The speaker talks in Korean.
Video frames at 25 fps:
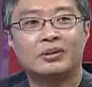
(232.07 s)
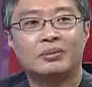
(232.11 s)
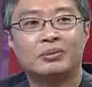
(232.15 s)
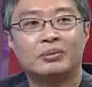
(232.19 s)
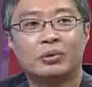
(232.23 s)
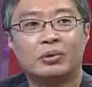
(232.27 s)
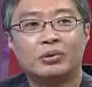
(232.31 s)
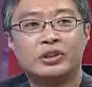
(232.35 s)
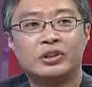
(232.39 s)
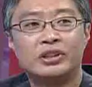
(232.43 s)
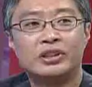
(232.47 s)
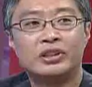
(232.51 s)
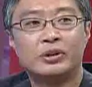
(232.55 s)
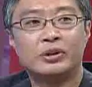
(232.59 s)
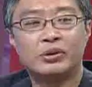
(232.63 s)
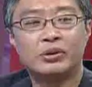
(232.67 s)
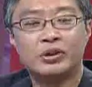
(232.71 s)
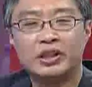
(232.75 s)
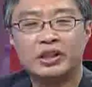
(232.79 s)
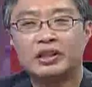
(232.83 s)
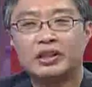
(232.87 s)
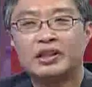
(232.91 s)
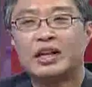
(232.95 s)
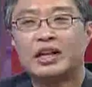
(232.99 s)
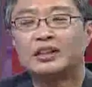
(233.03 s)
본인이
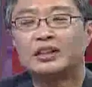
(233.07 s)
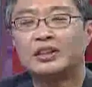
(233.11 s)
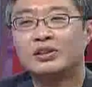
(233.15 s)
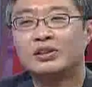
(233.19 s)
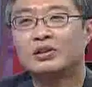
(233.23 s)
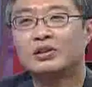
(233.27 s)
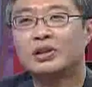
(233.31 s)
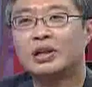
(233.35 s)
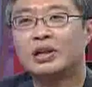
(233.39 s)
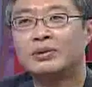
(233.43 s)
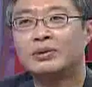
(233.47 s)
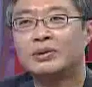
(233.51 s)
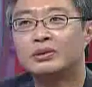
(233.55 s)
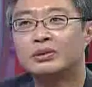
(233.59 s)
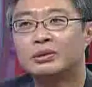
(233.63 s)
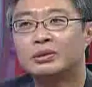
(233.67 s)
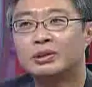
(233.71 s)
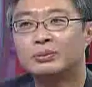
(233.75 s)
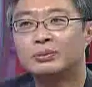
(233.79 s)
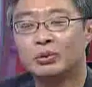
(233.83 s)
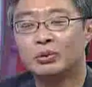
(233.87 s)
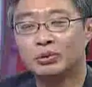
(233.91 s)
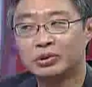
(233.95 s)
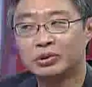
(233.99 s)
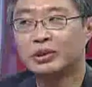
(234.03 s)
용기를 가지려고 하면 은 우리
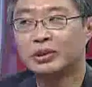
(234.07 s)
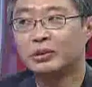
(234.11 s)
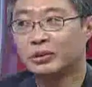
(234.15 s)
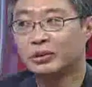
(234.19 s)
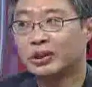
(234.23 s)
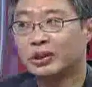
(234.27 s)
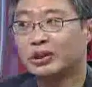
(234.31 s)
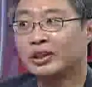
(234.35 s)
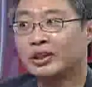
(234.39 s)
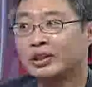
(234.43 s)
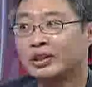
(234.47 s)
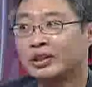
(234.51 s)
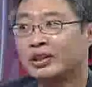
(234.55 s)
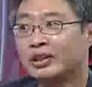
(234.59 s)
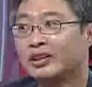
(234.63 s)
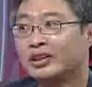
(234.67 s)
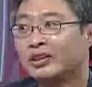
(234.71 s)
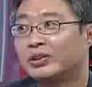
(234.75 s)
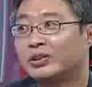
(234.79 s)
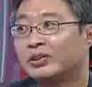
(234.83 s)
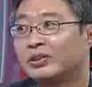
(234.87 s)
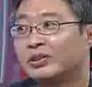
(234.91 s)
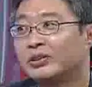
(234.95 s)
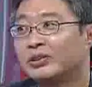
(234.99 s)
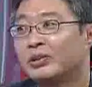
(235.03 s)
모두가
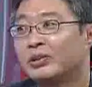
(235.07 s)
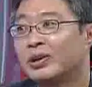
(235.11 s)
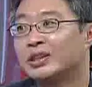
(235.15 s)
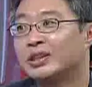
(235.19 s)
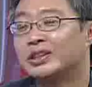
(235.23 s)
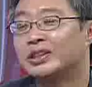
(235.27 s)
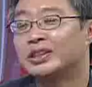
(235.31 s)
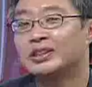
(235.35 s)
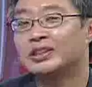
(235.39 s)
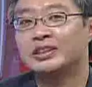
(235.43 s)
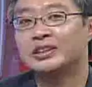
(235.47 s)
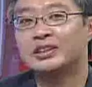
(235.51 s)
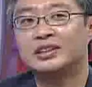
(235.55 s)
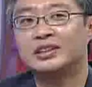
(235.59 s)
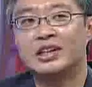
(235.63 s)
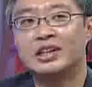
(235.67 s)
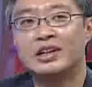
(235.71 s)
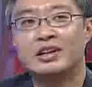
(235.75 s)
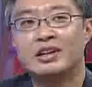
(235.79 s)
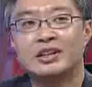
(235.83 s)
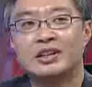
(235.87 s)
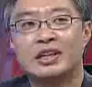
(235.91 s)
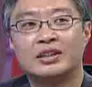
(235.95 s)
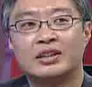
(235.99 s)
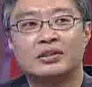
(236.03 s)
용기로워지는
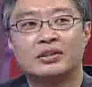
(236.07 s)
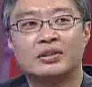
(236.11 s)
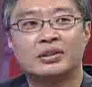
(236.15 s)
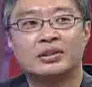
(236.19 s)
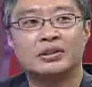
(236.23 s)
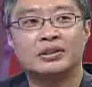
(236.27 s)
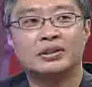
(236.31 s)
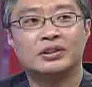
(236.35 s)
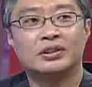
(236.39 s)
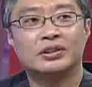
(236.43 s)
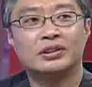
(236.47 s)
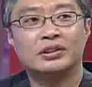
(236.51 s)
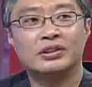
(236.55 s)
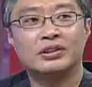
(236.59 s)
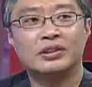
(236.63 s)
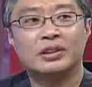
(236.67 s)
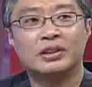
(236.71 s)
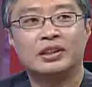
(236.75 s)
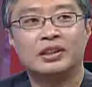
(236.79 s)
사회가 되는 거거든요.